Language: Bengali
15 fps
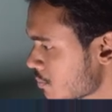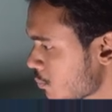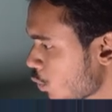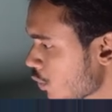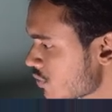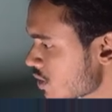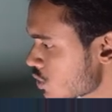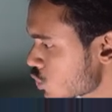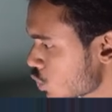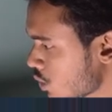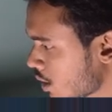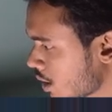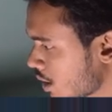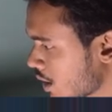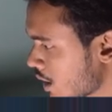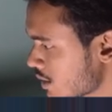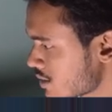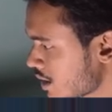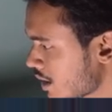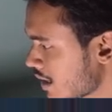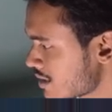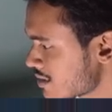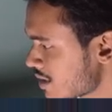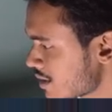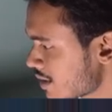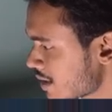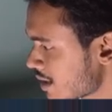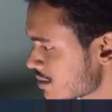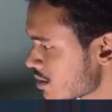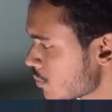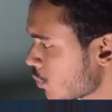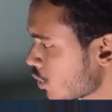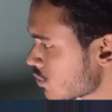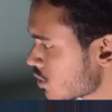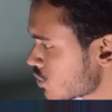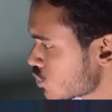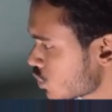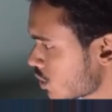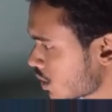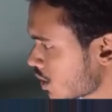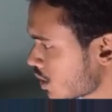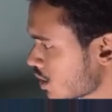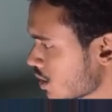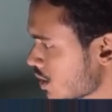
পঁয়ত্রিশশো টাকা এছাড়া এক্সট্রা ট্যাকে আছে পঁয়ত্রিশশো টাকা